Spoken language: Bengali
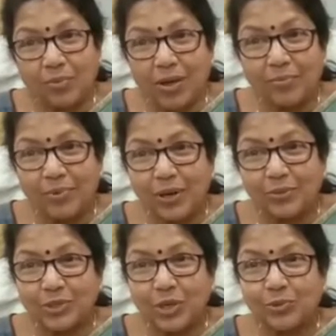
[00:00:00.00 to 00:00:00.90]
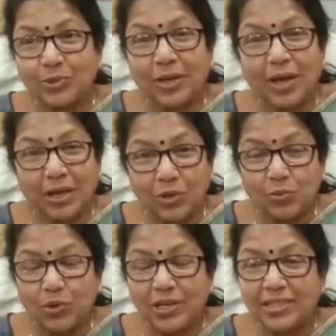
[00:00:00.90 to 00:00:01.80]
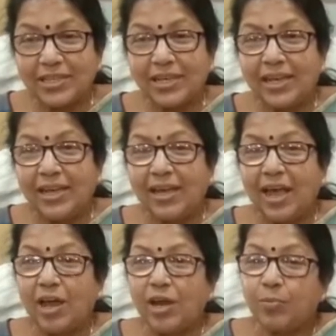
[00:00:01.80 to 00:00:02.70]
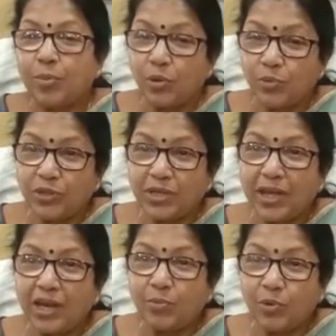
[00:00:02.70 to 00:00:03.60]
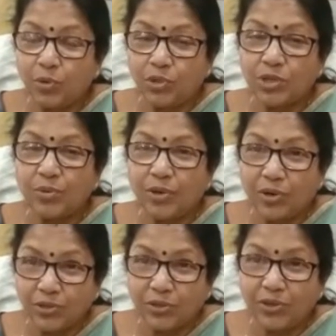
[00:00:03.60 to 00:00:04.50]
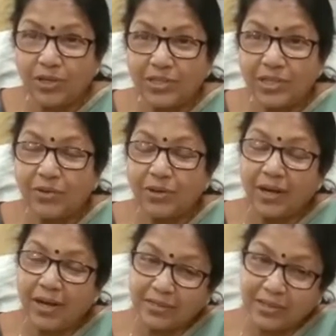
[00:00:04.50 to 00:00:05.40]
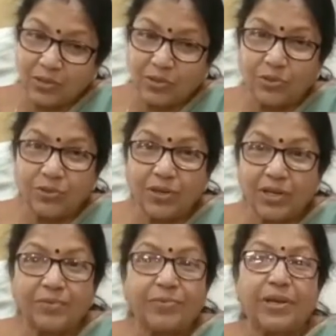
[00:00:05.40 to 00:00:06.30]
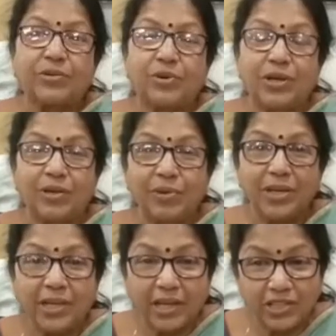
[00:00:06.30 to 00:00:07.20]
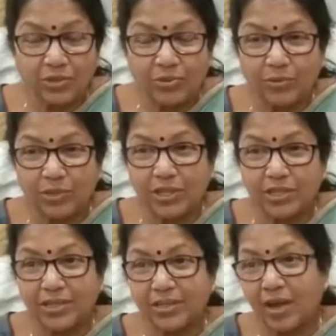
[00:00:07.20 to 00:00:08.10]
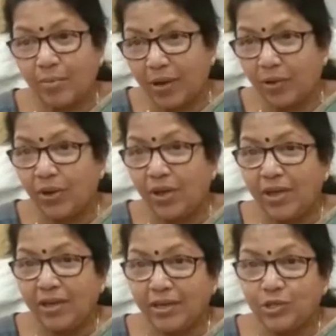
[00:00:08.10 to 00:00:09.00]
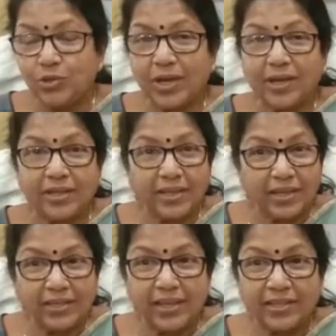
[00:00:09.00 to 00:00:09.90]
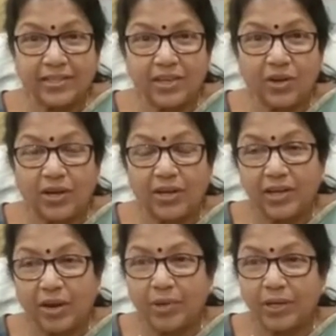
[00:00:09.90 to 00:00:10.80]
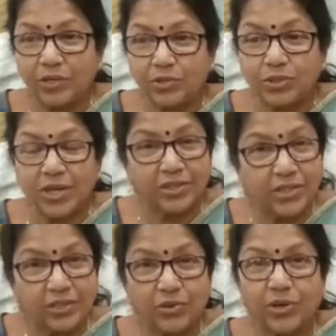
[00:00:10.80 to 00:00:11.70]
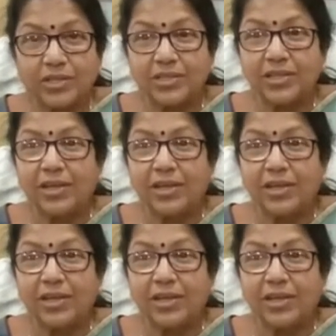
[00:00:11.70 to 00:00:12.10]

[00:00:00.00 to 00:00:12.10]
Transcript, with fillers: অভাব বলে আমি সবসময় আগেও বলেছি পরবর্তীকালে পৌরসভা গঠন হয়েছে ওরা রাস্তা নতুন করে রিপেয়ার করে নেবে নিকাশি ব্যবস্থা সেটা আমরাও কিছুটা এখান থেকে দেখছি অলরেডি আমরা কিছু সাংশন করেছি